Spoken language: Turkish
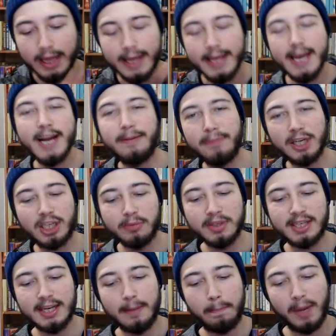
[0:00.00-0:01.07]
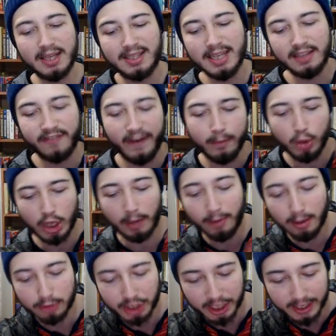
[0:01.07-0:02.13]
İlk maçımızı basit ve mükemmel
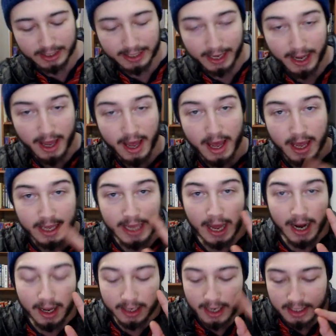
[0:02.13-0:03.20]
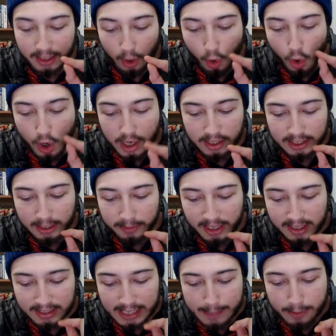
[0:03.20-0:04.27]
bir şekilde yani arkadaşlar öylesine bir
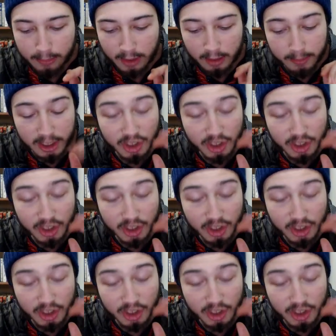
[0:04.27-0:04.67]
deste yapayım dedim. 5.